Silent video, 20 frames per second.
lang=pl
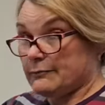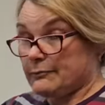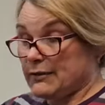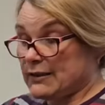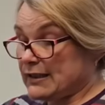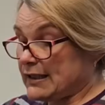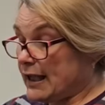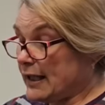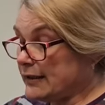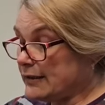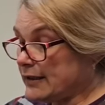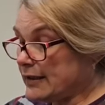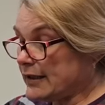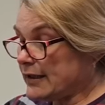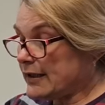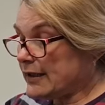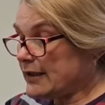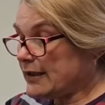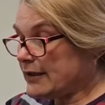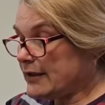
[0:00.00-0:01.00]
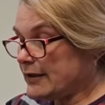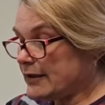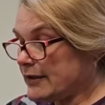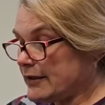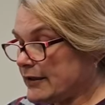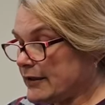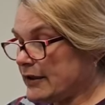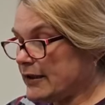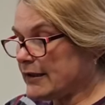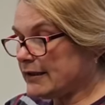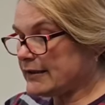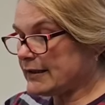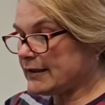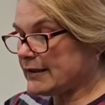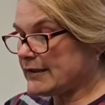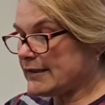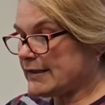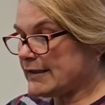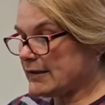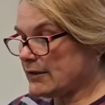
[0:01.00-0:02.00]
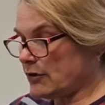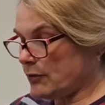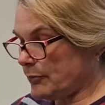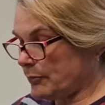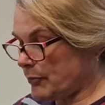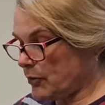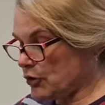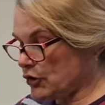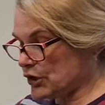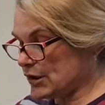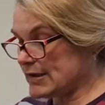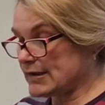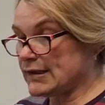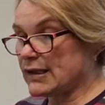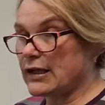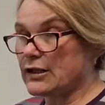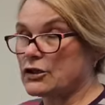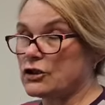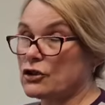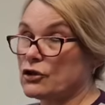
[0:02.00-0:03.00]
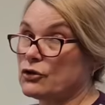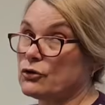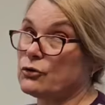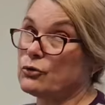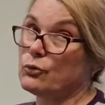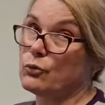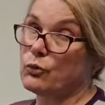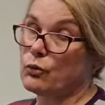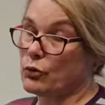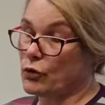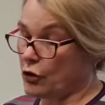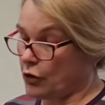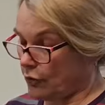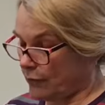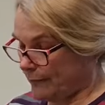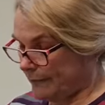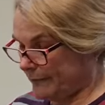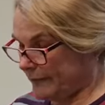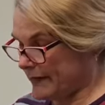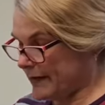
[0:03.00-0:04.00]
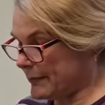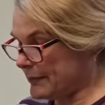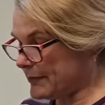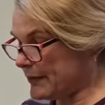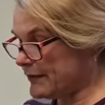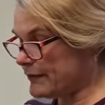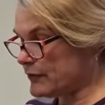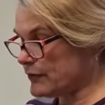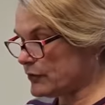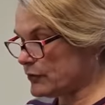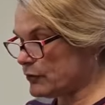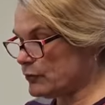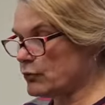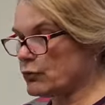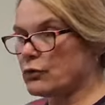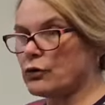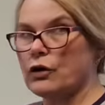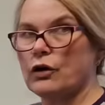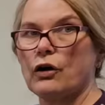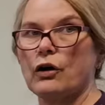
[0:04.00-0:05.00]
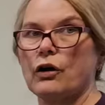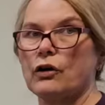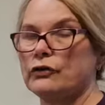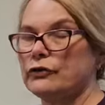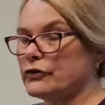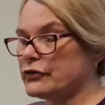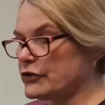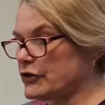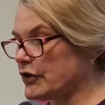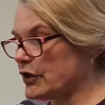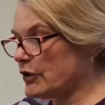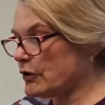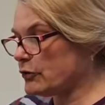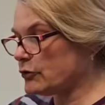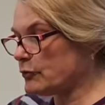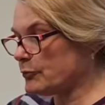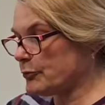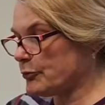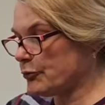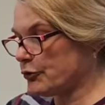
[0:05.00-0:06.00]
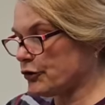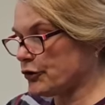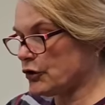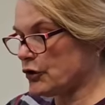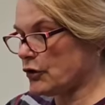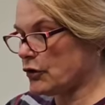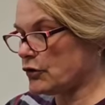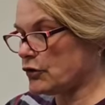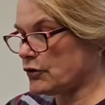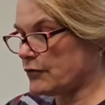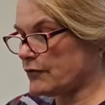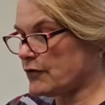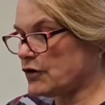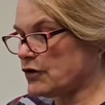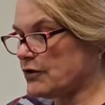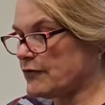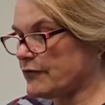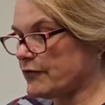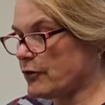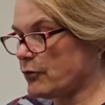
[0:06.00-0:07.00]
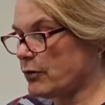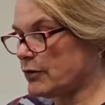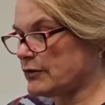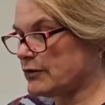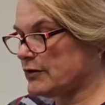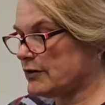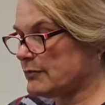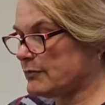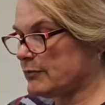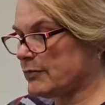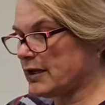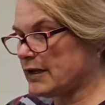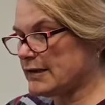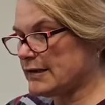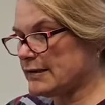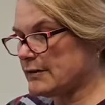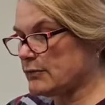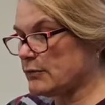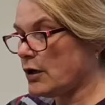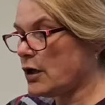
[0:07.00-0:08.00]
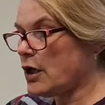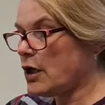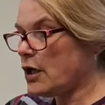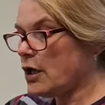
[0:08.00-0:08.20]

Pytanie, ile taki syrop może stać długo? Naprawdę długo. On nie odpuści, oczywiście w chłodnym miejscu.